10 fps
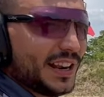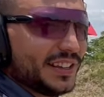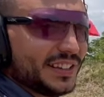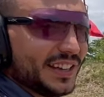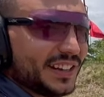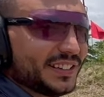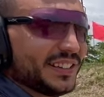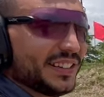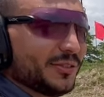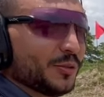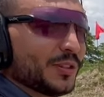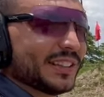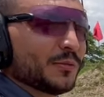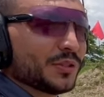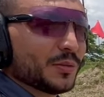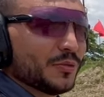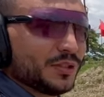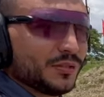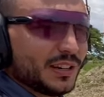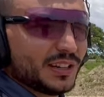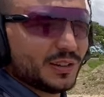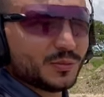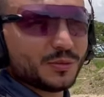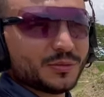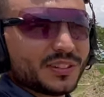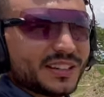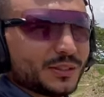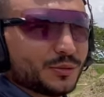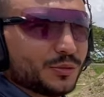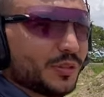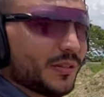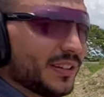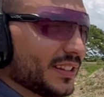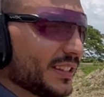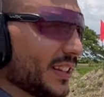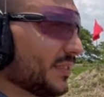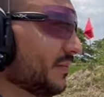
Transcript: alinear no gasta mucha munición. La alineé como con tres cartuchos a ver qué tal.